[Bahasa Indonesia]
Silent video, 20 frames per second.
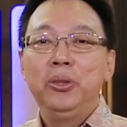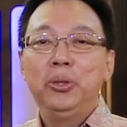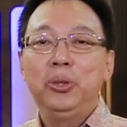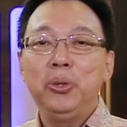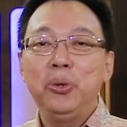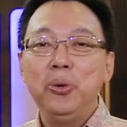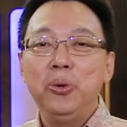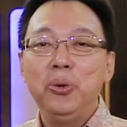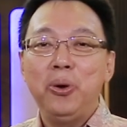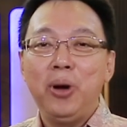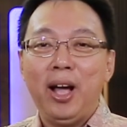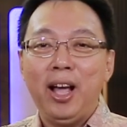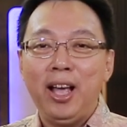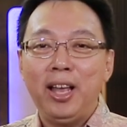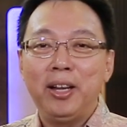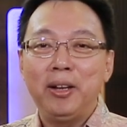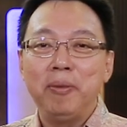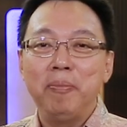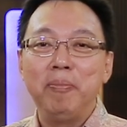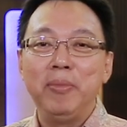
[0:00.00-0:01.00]

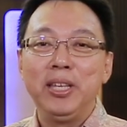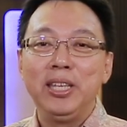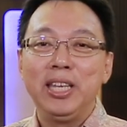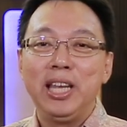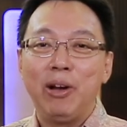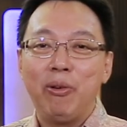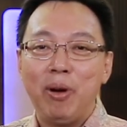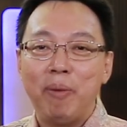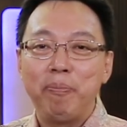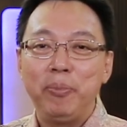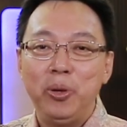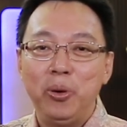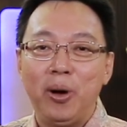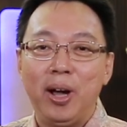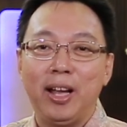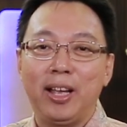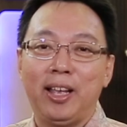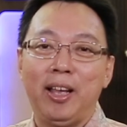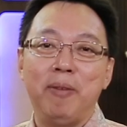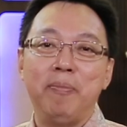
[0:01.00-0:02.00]
Tuhan menjawab
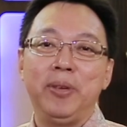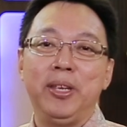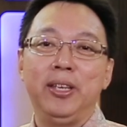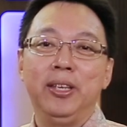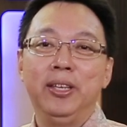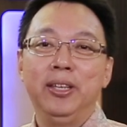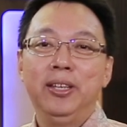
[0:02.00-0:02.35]
doa kami.